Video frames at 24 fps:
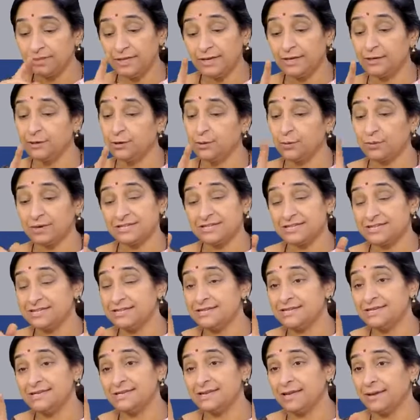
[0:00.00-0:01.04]
దీంట్లో ఒక
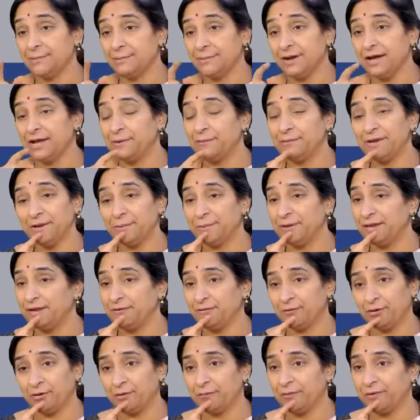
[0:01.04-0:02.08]
చిన్న
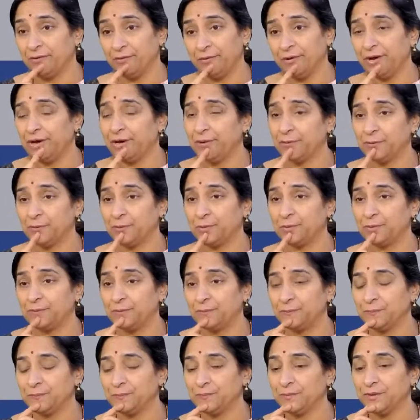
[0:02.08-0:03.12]
మార్మికమైన ఒక వ్యవహారం
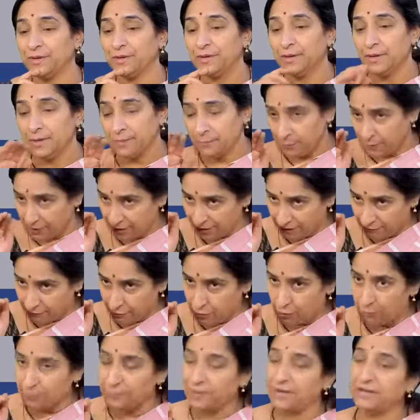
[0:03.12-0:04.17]
ఉంటుంది ఇప్పుడు
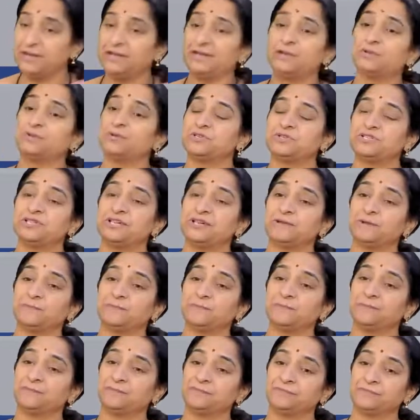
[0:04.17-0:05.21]
ఎవరో మన ఇంటికి వచ్చారు
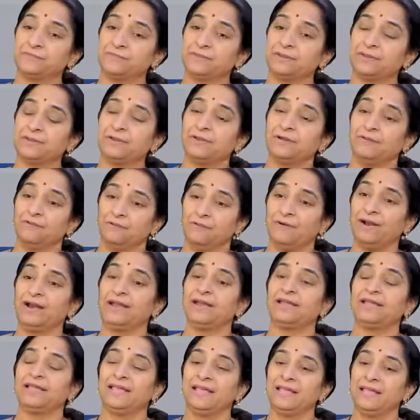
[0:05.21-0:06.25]

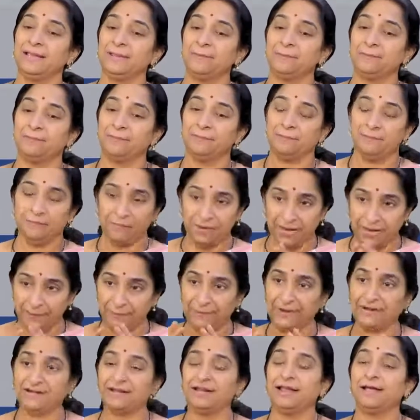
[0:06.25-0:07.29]
వాళ్ళకి మన
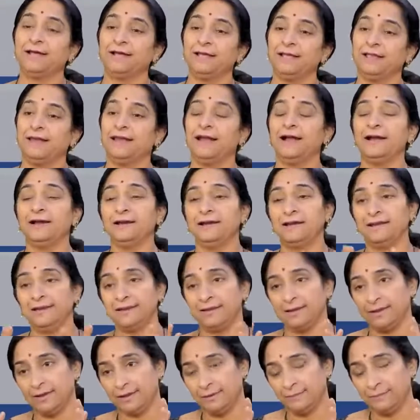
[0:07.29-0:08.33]
పట్ల ఎలాంటి
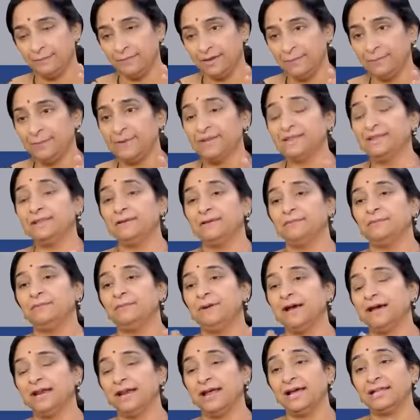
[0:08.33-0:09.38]
ఇబ్బంది
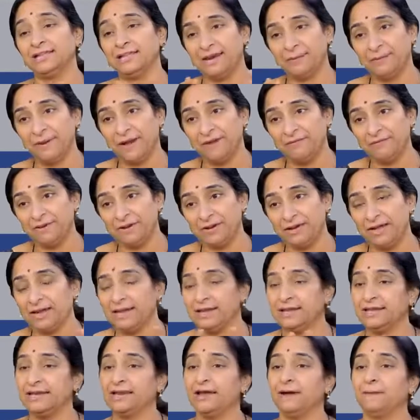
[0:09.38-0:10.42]
అనాదర భావం
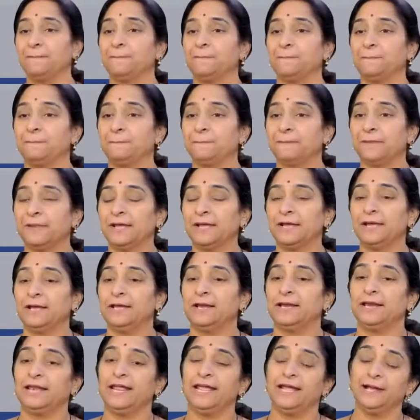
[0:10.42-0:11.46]
కలిగిన
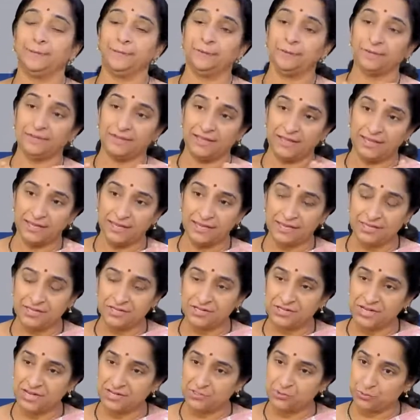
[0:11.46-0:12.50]
లేకపోతే
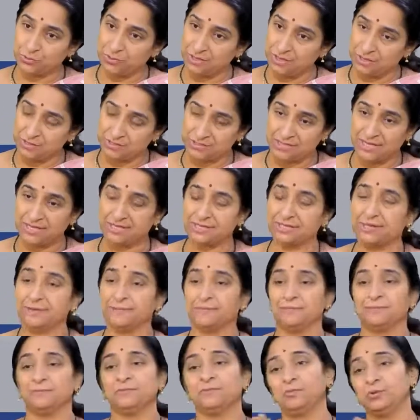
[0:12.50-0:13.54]
ఈర్ష్యాసూయలు సంద
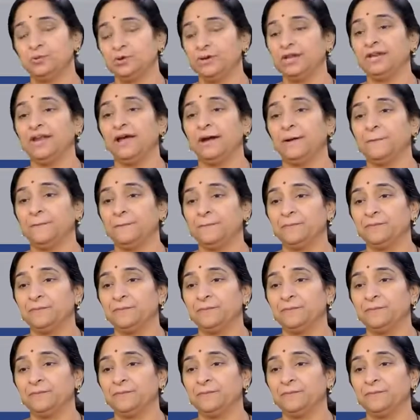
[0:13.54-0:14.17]
పుట్టిన